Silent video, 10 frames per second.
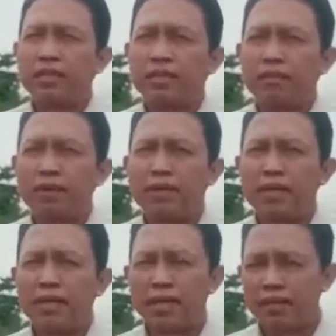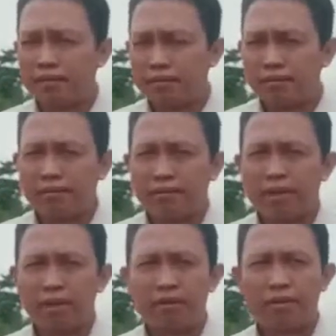dipasarkan
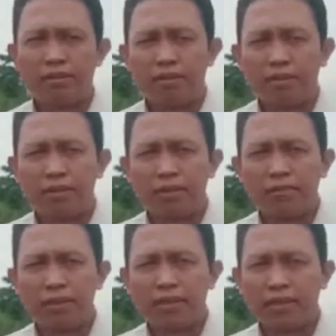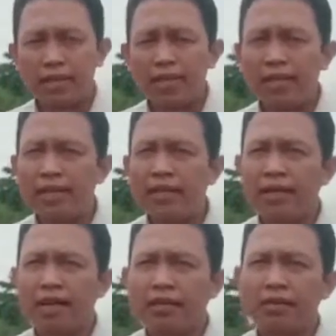melalui eh, penjajah keliling
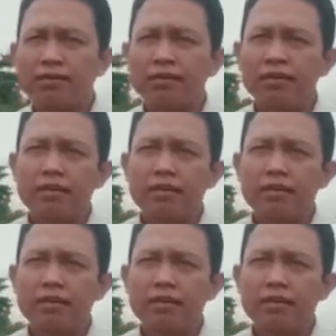atau